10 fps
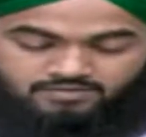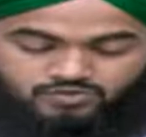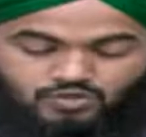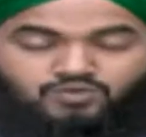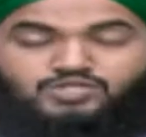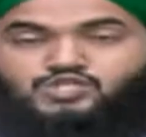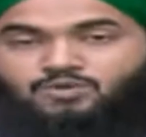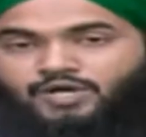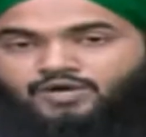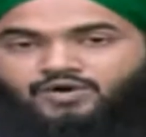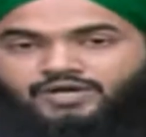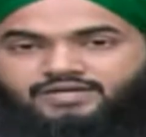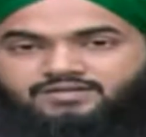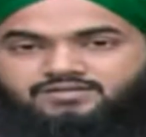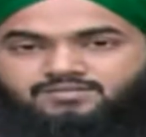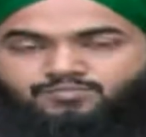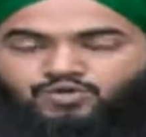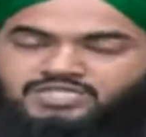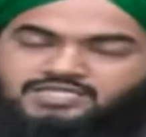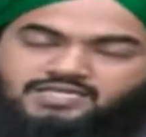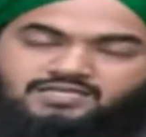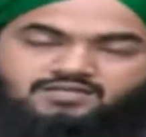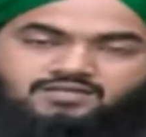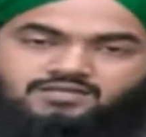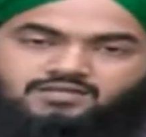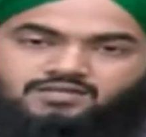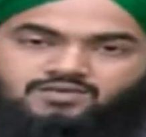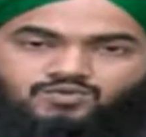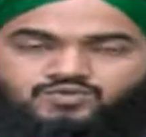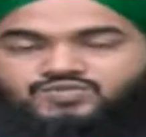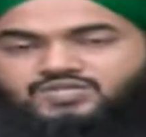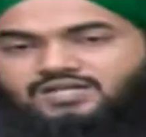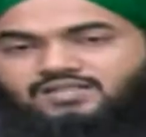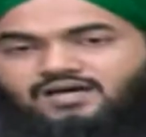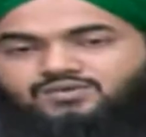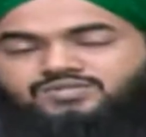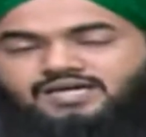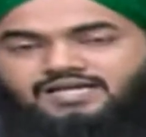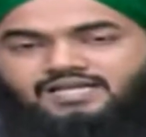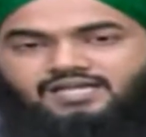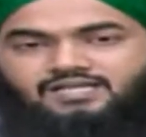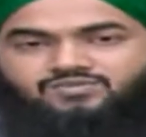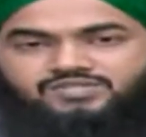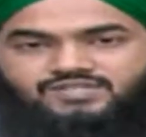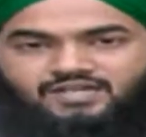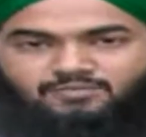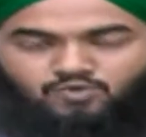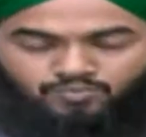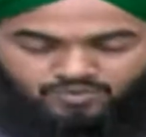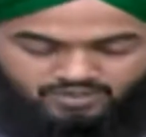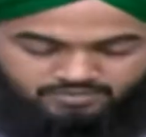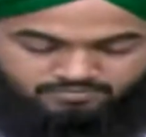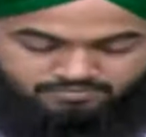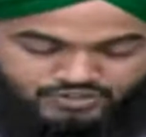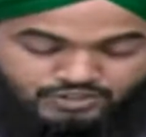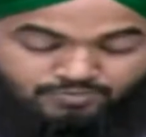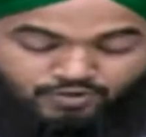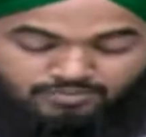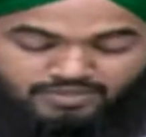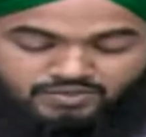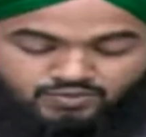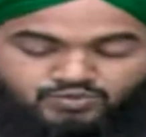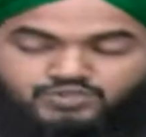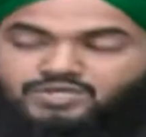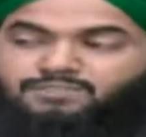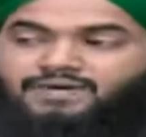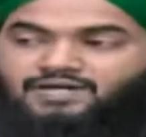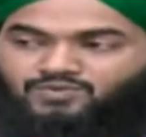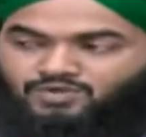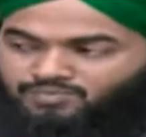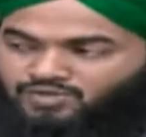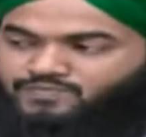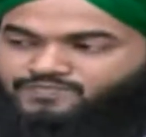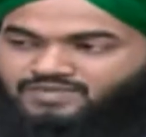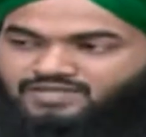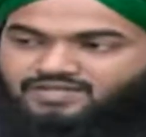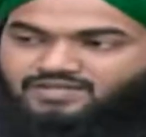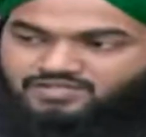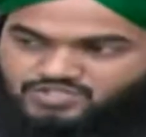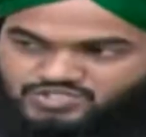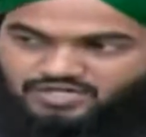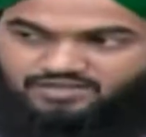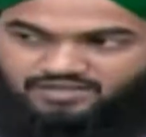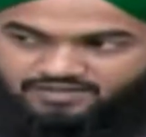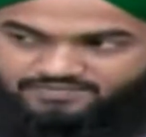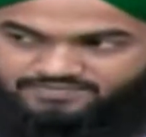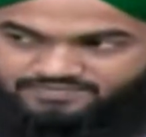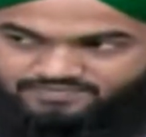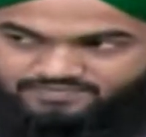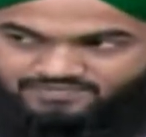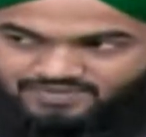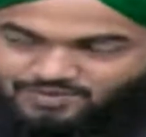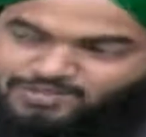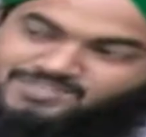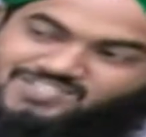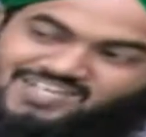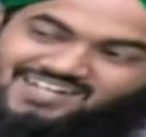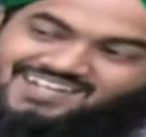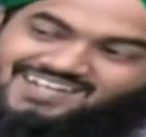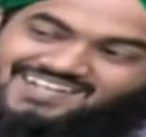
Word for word: যখনই সময় হয় প্রতিদিন হুজুর সাল্লাহ তাইলা আলহি ওয়াসাল্লামের উপর বেশি পরিমাণে দুরুশরী পাঠ করব ইনশাআল্লাহ করবো ইনশাআল্লাহ